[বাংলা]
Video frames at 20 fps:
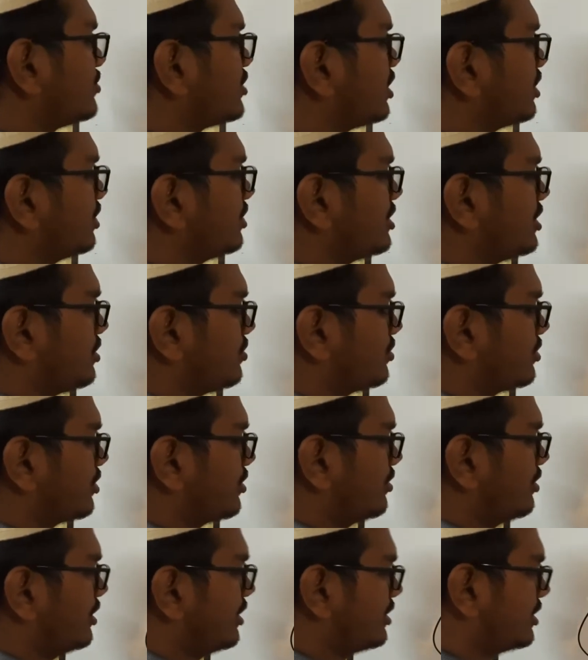ছিল চিত্রটা
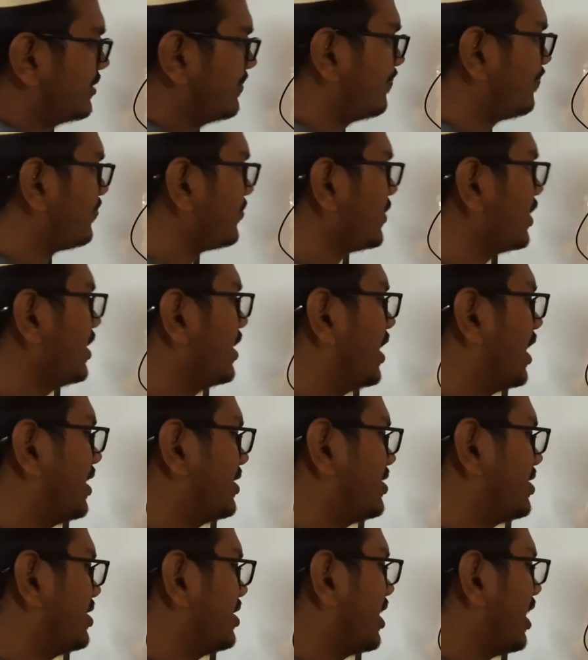অনেকটা
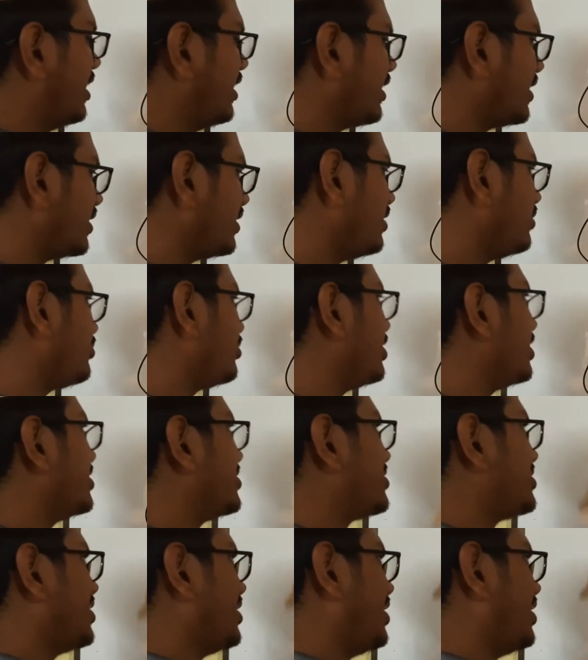আচ্ছা নালিকা নিউক্লিয়াসটা